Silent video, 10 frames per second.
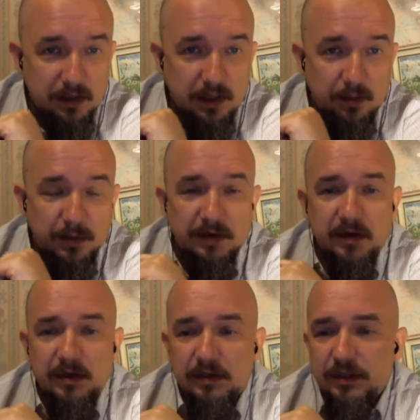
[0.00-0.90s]
Я
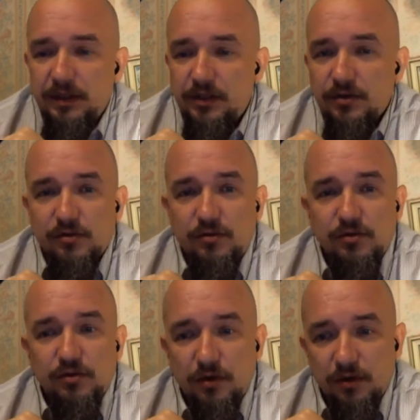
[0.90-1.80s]
проверил техническую
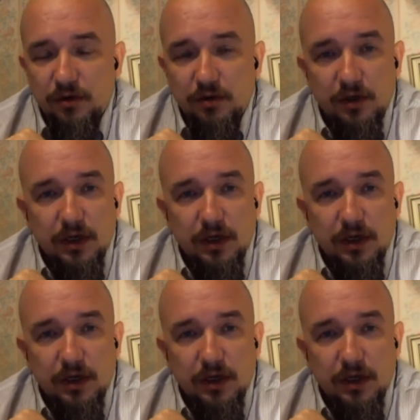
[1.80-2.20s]
сторону.